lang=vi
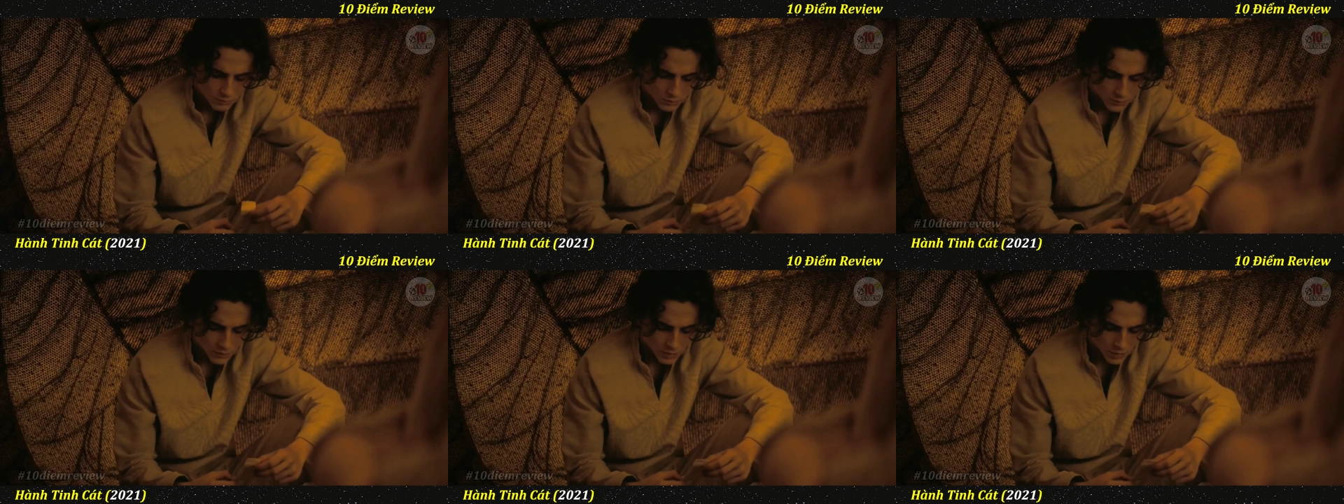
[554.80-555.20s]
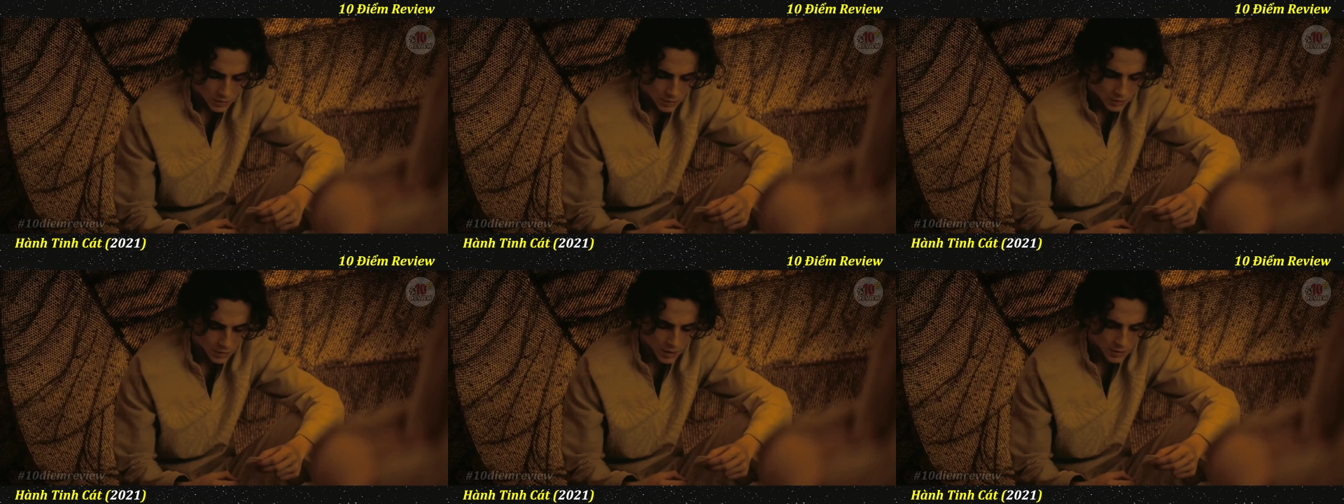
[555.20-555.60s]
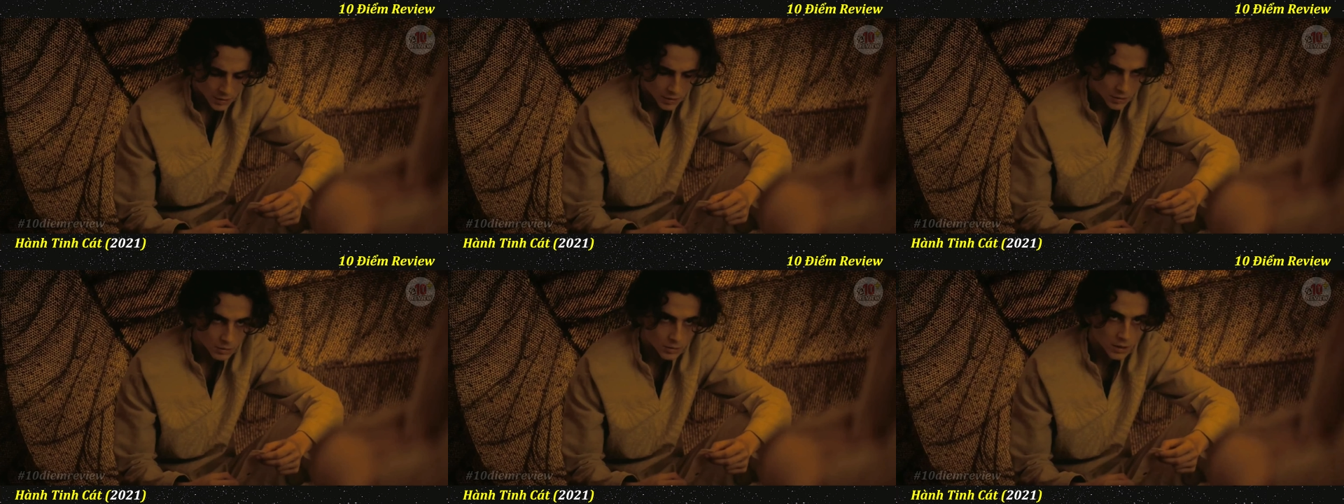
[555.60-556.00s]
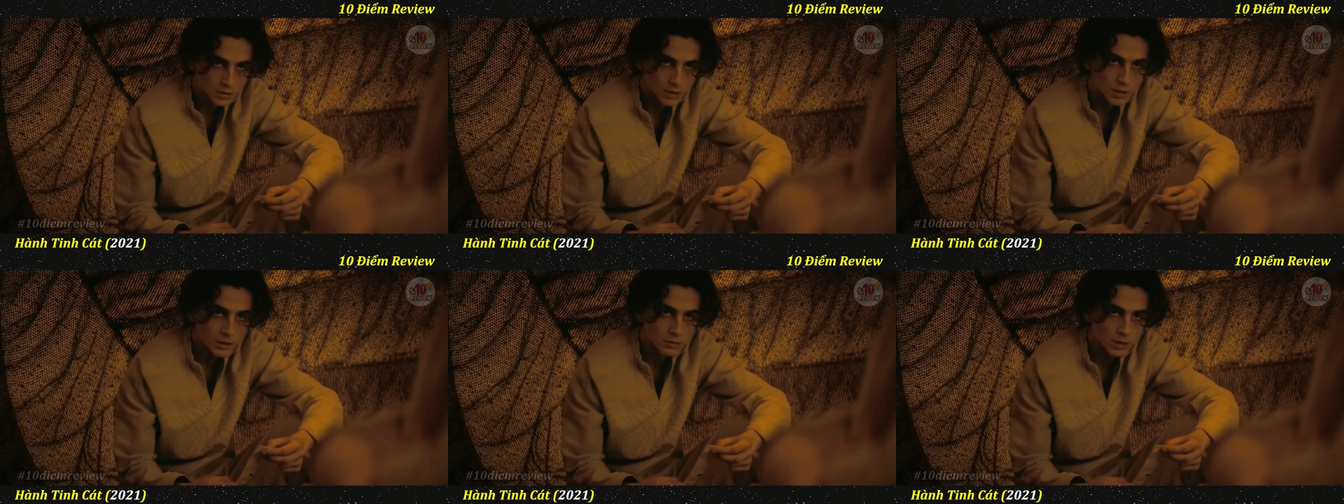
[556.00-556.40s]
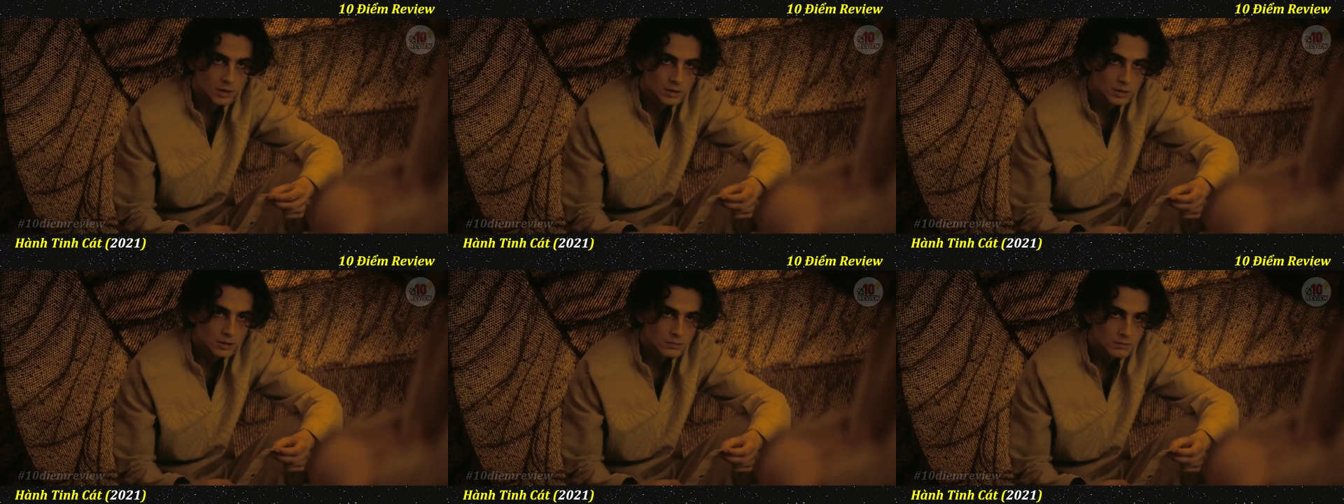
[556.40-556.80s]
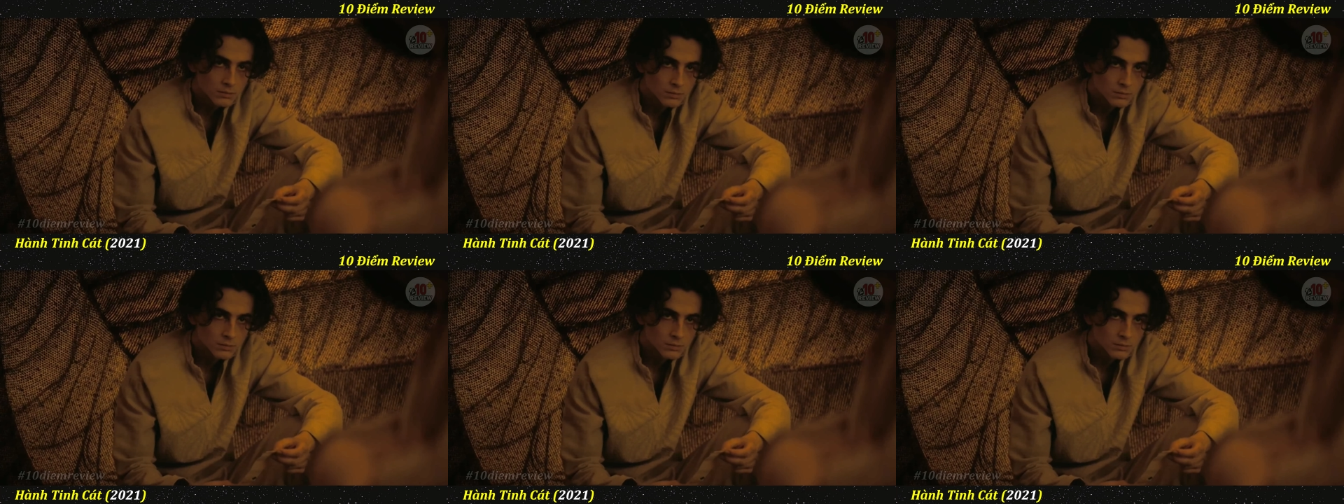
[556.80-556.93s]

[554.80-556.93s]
Trở lại với Paul thì ra trước khi bị đưa lên